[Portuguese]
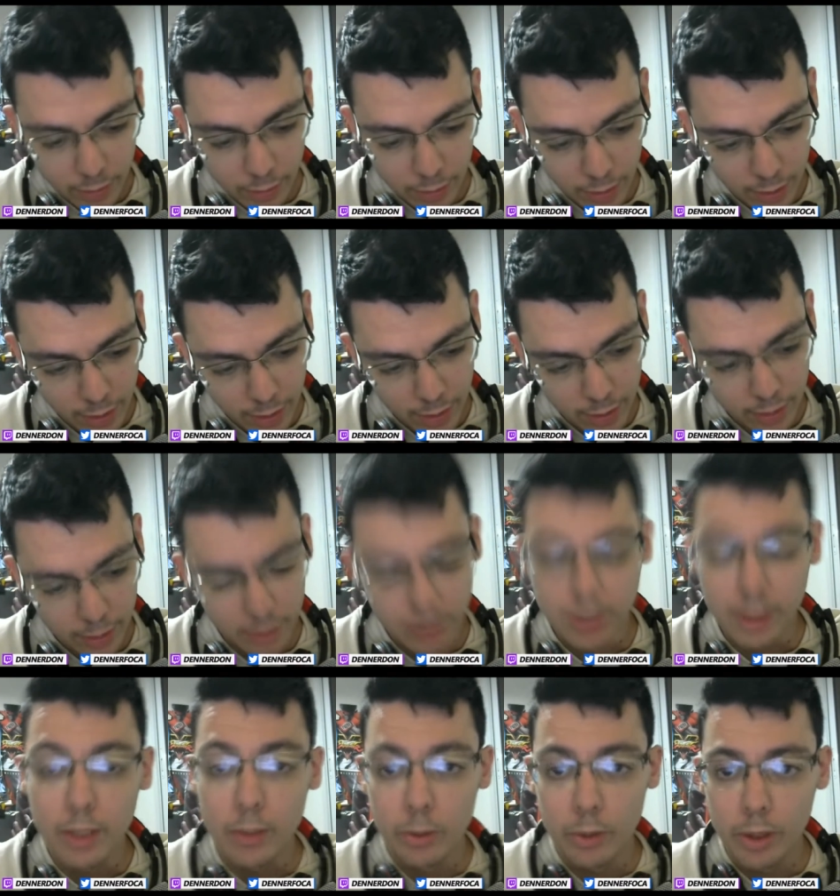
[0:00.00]
é,
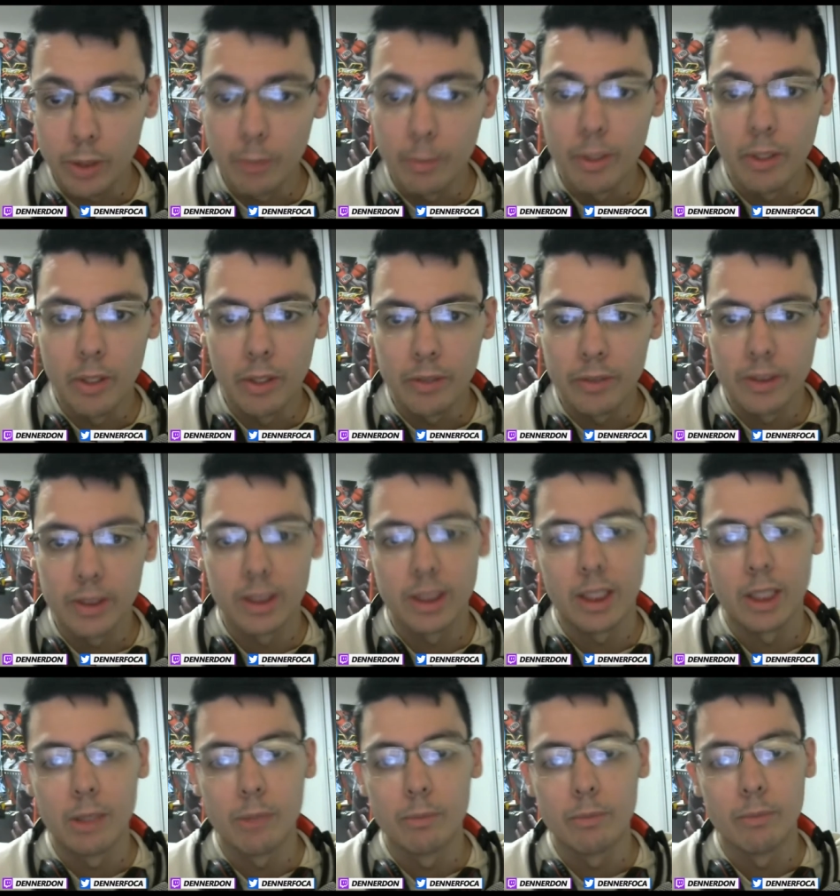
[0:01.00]
ter que jogar o melhor, você
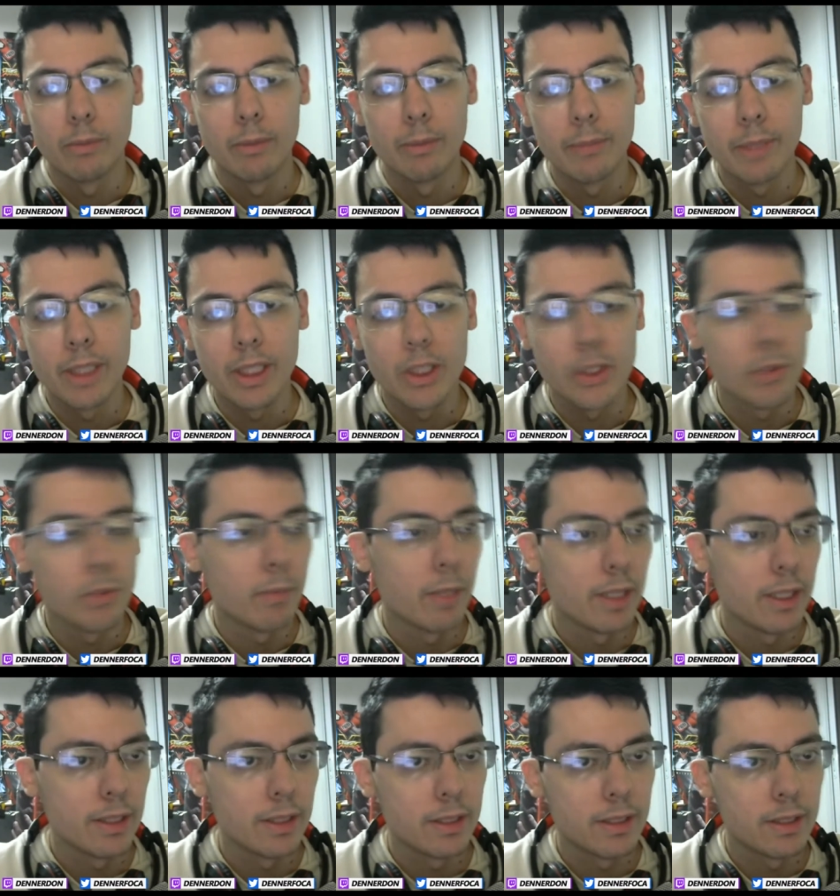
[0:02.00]
tá num ambiente
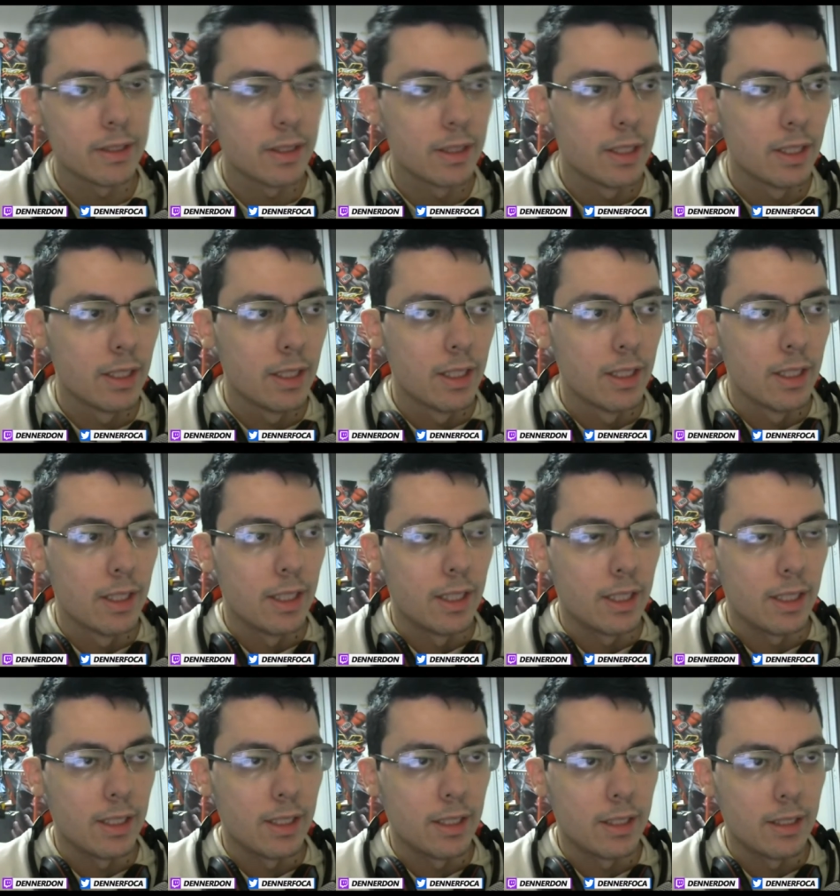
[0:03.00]
mais
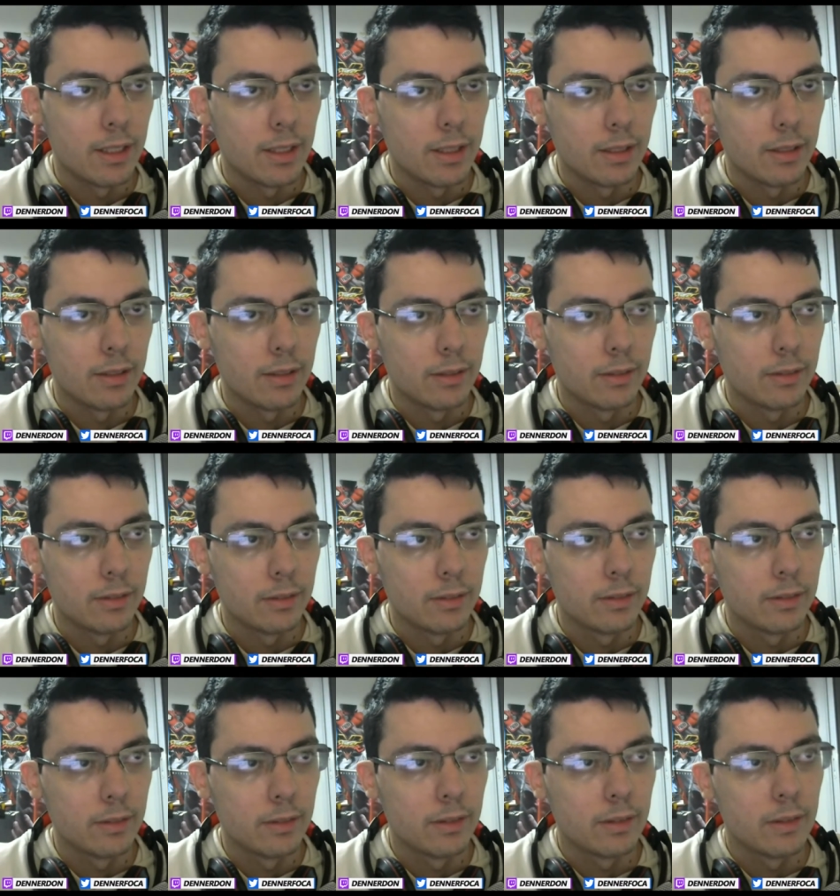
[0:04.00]
é,
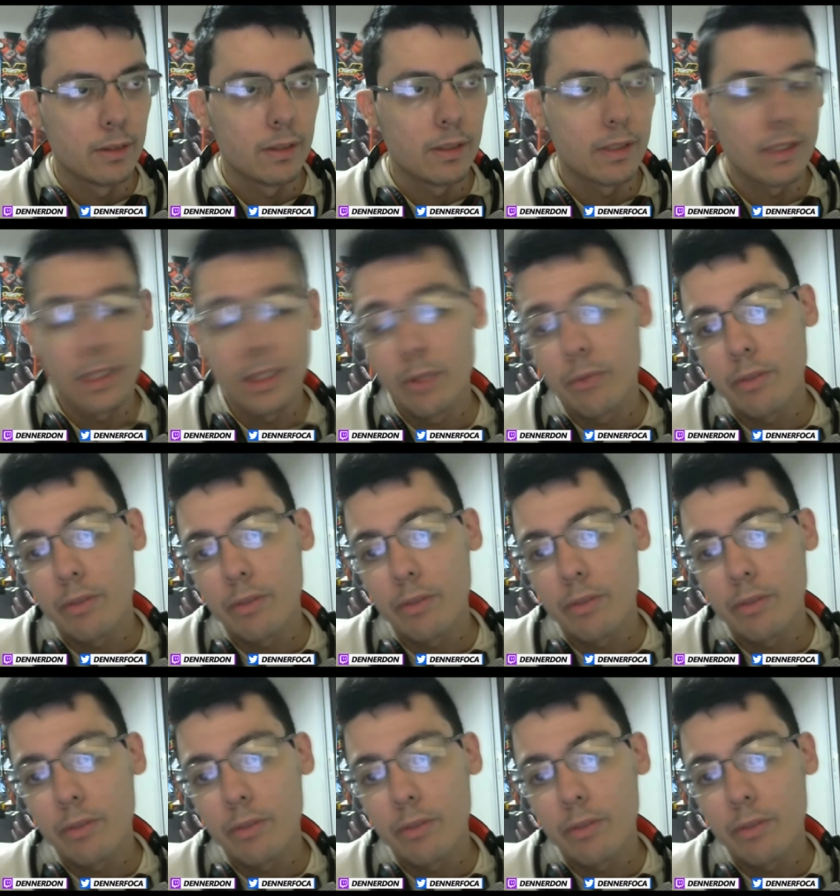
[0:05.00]
que não